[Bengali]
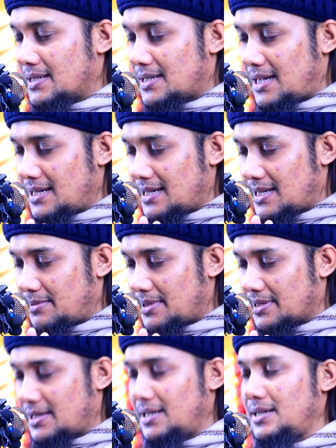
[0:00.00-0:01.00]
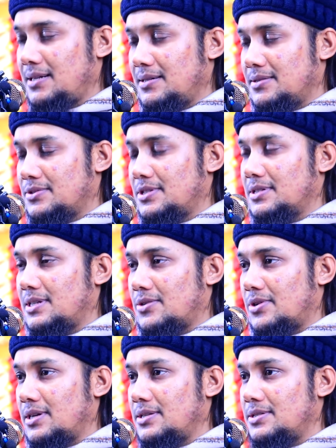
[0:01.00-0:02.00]
ঠান্ডা মাথায় চিন্তা
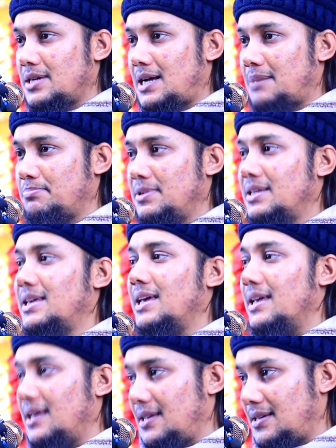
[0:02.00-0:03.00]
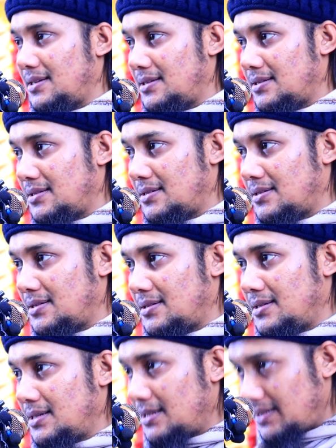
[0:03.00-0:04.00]
করেন যে আপনি কে
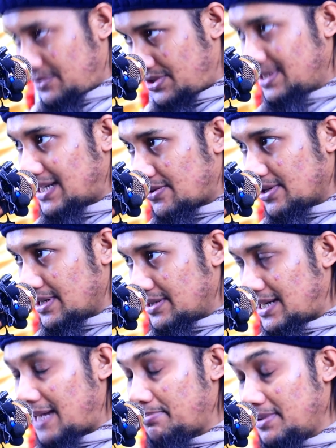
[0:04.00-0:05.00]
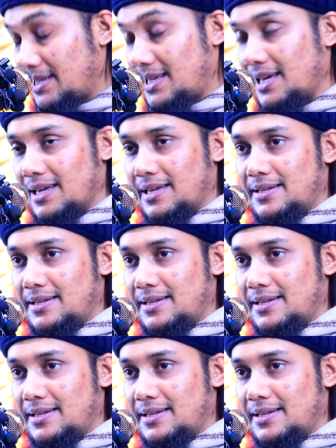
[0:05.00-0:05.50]
চিন্তা করেন যে আপনি কে